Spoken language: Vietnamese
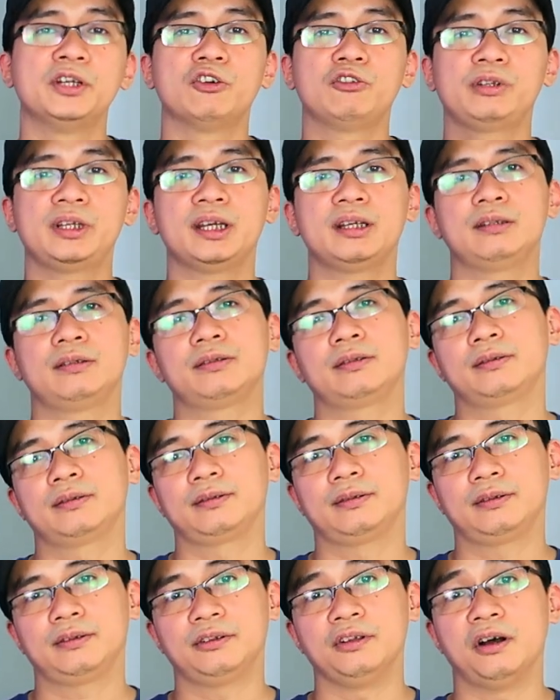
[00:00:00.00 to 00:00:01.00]
điều đầu tiên
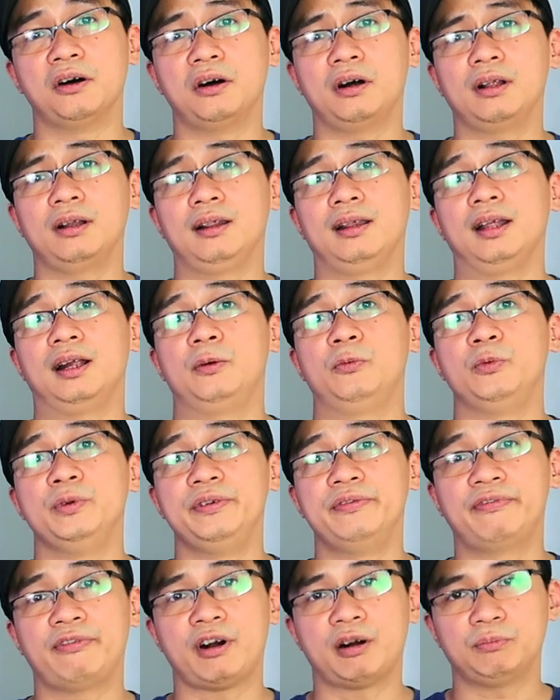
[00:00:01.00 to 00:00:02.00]
đó là
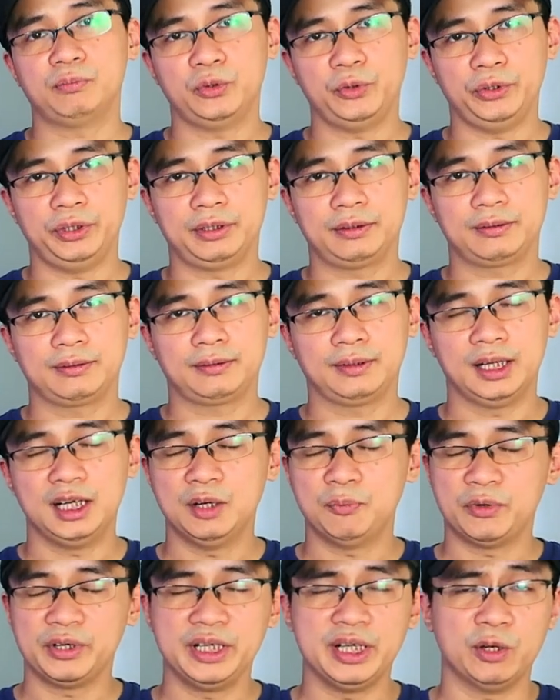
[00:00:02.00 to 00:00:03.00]
reform mùi
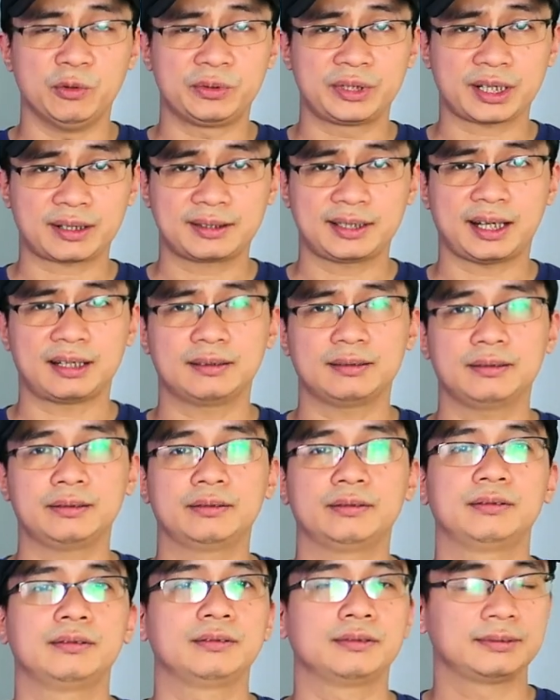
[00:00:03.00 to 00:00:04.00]
đấy là một điều chắc chắn
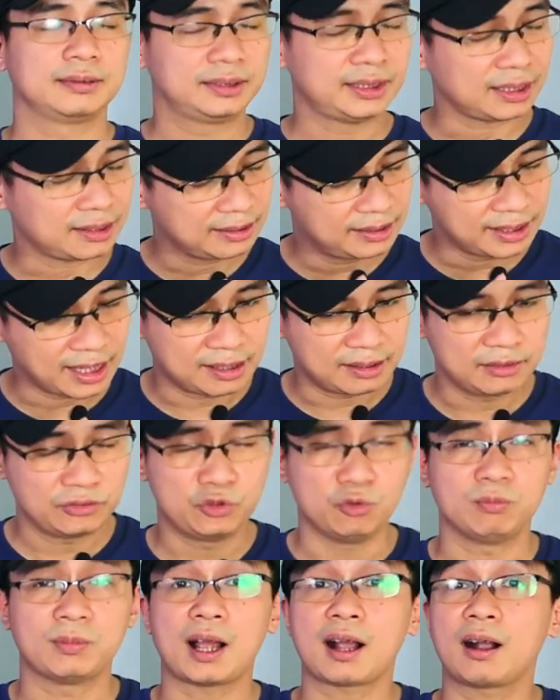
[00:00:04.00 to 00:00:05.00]
chắc chắn
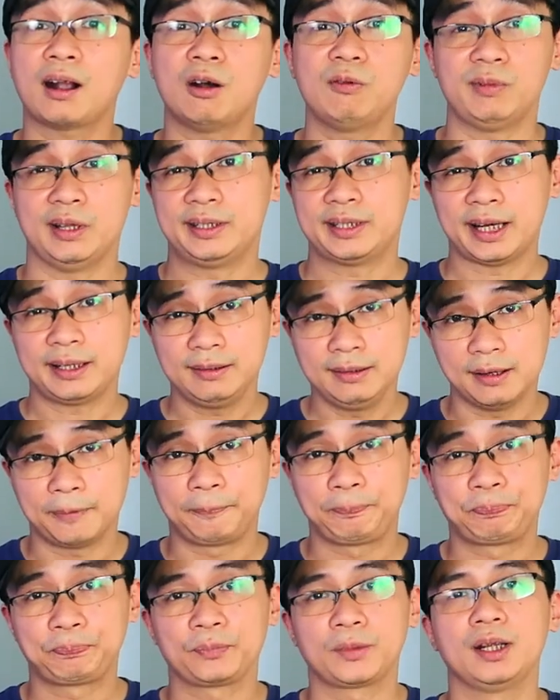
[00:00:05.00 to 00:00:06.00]
chúng ta không thể tránh
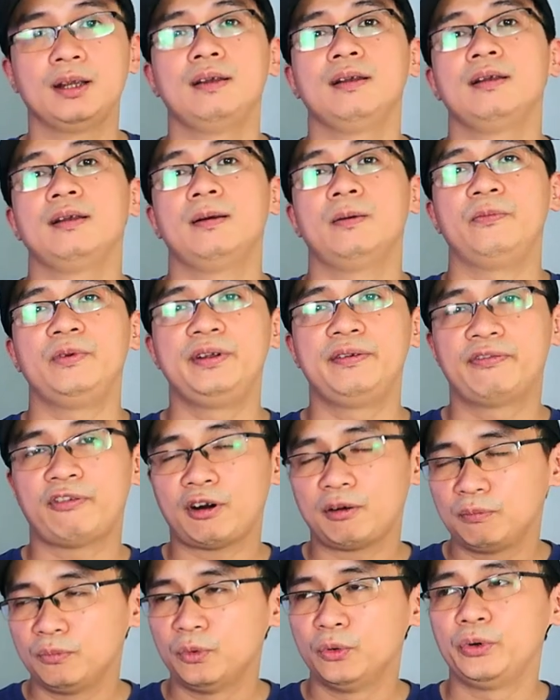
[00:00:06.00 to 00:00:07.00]
được
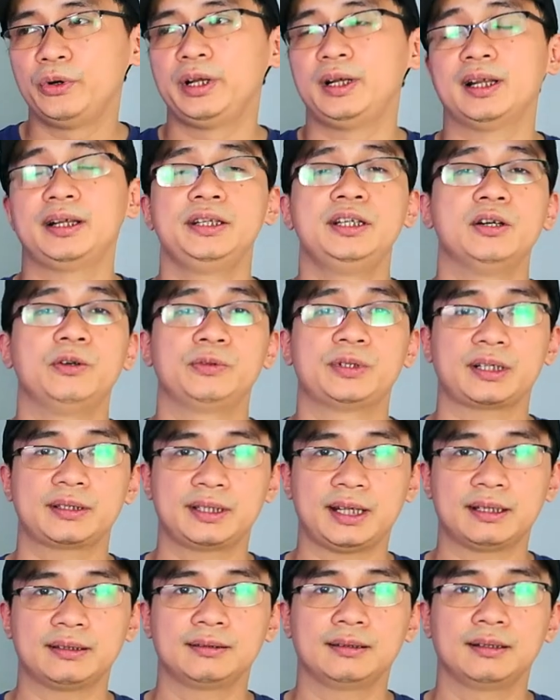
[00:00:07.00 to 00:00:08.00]
reform mùi là điều
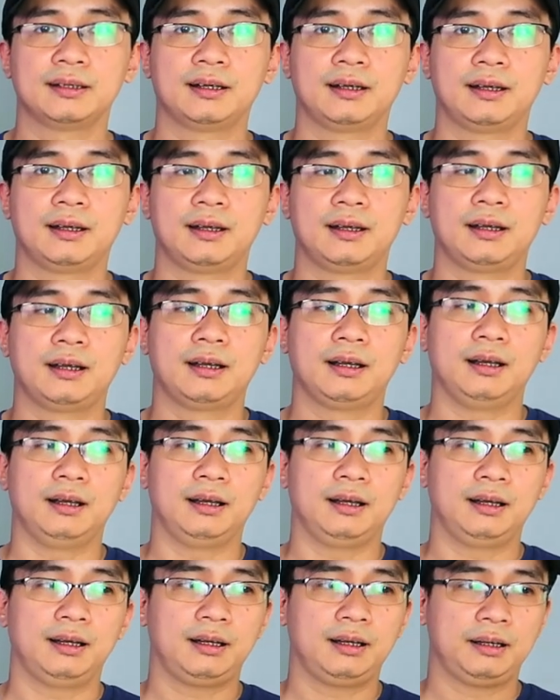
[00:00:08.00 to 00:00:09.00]
chắc chắn
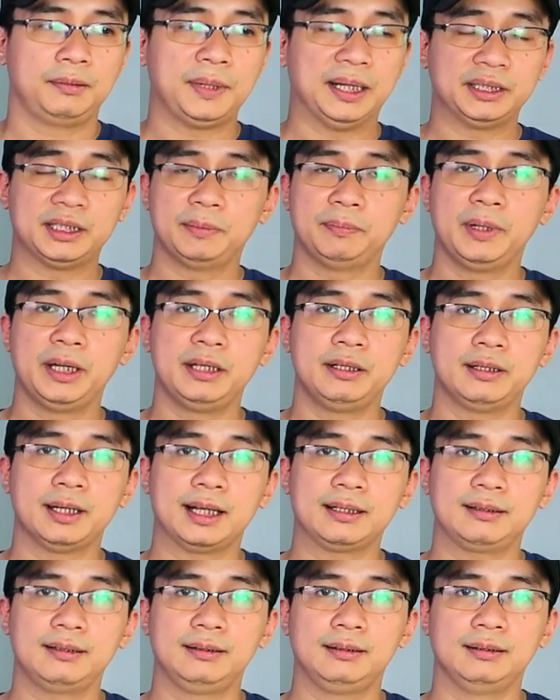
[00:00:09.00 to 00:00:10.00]
à, bản thân
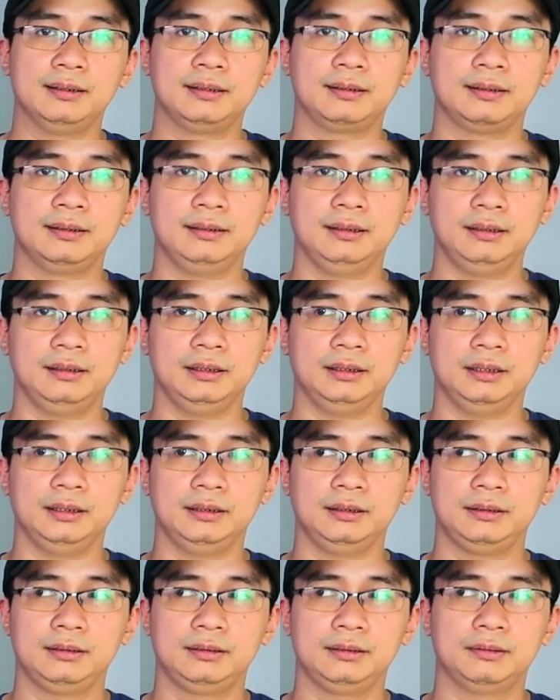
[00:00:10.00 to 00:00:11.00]
mình đã từng được
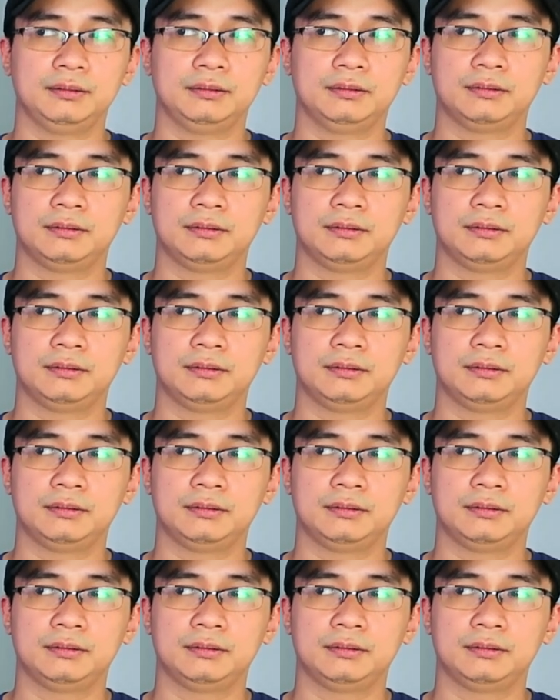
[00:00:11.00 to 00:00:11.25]
ngửi